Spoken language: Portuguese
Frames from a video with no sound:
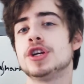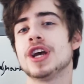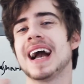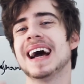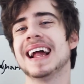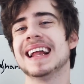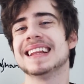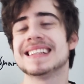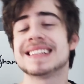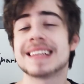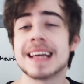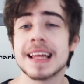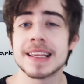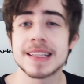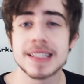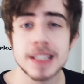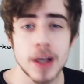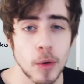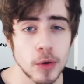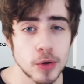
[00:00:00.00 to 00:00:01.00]
checar na
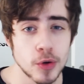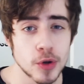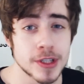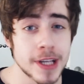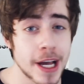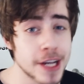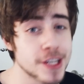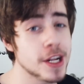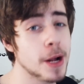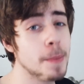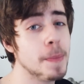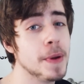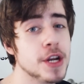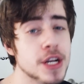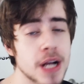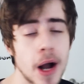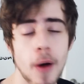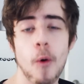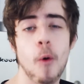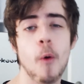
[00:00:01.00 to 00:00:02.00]
descrição, no site da
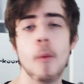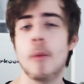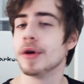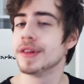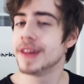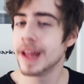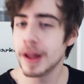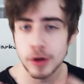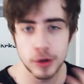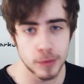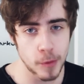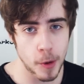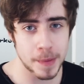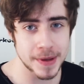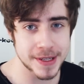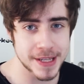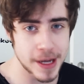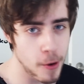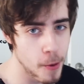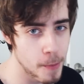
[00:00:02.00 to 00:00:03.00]
Pichal, o modelo do meu
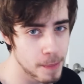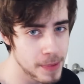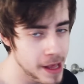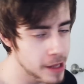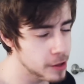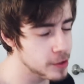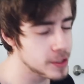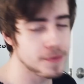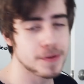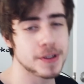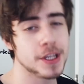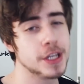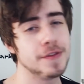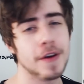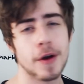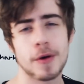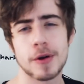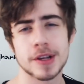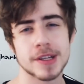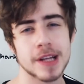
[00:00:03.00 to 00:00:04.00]
PC completo, se você
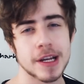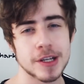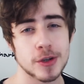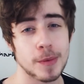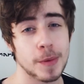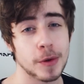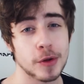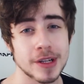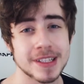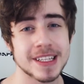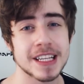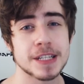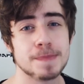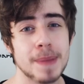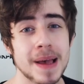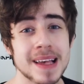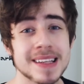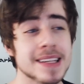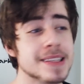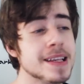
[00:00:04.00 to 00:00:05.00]
tiver curiosidade sobre todas as
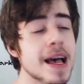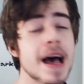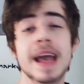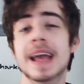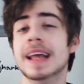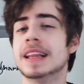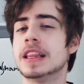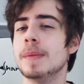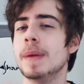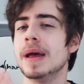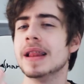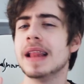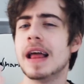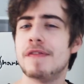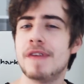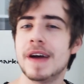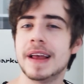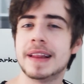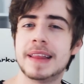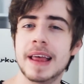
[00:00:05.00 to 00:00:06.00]
peças. E também lá
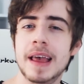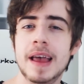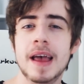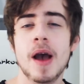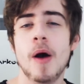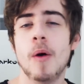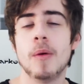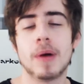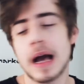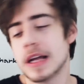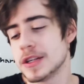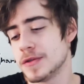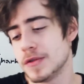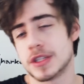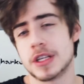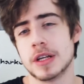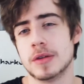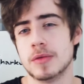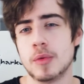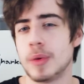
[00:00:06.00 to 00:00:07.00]
vai ter, caso
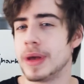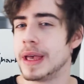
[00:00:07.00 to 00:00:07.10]
você não